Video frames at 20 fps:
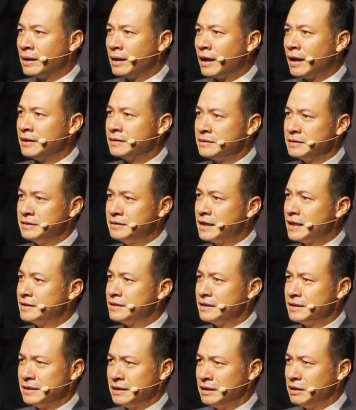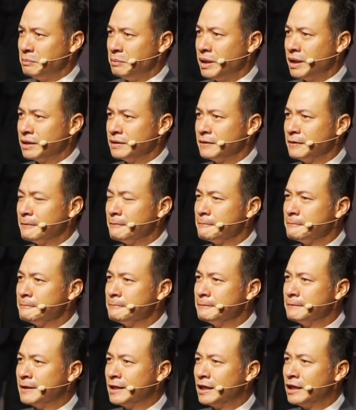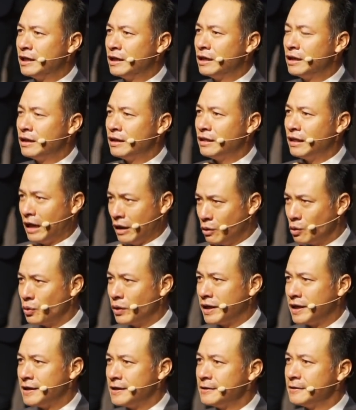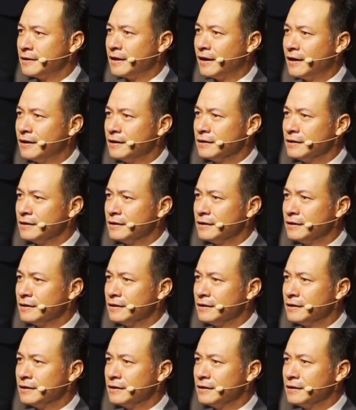还是你在心里面来回应他，